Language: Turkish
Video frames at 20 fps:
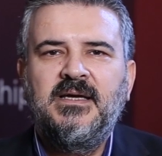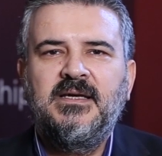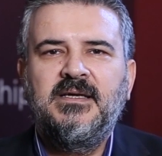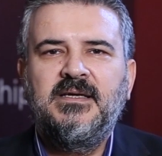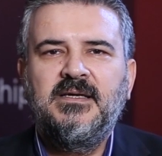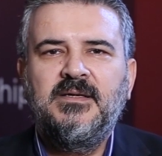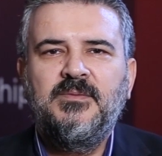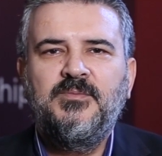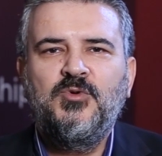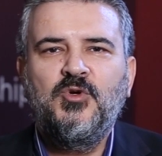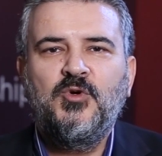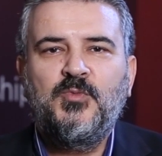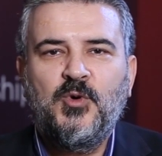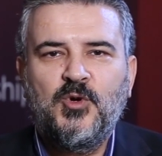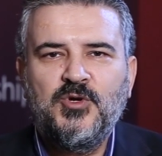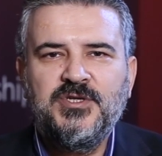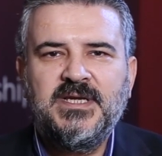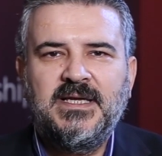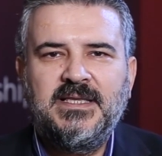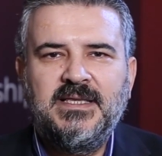e, büyük
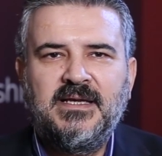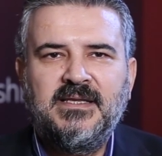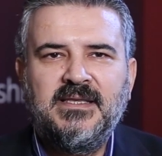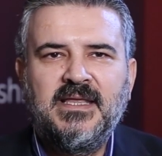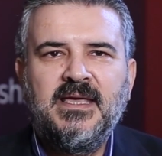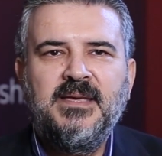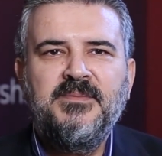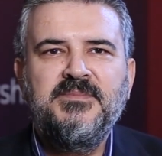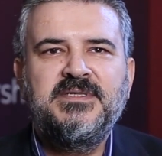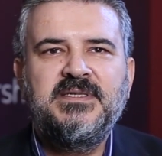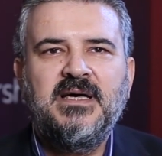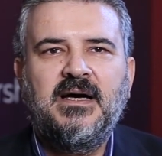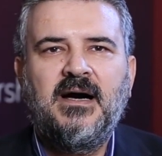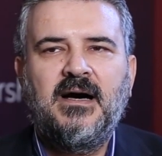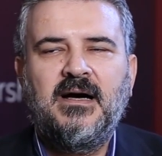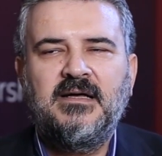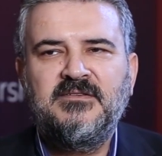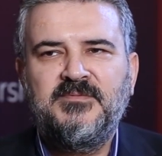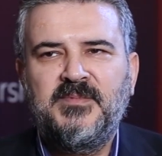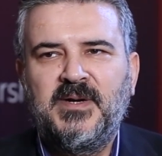projelerine imza
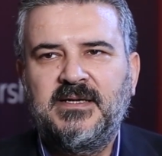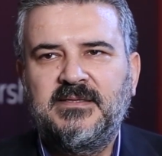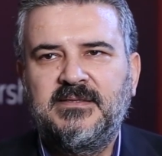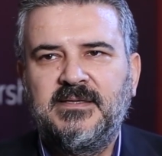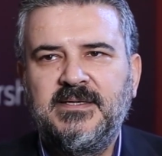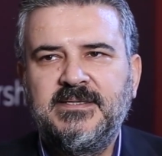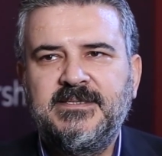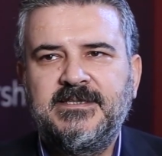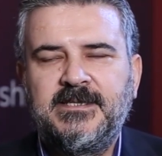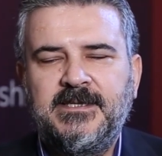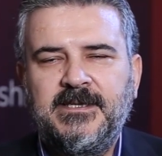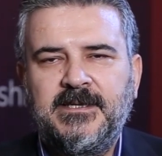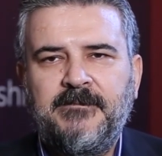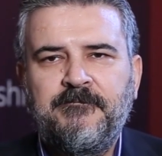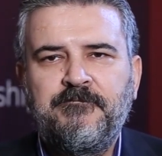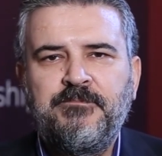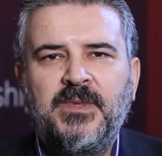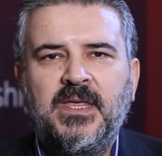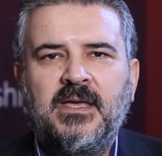atmaktayız ki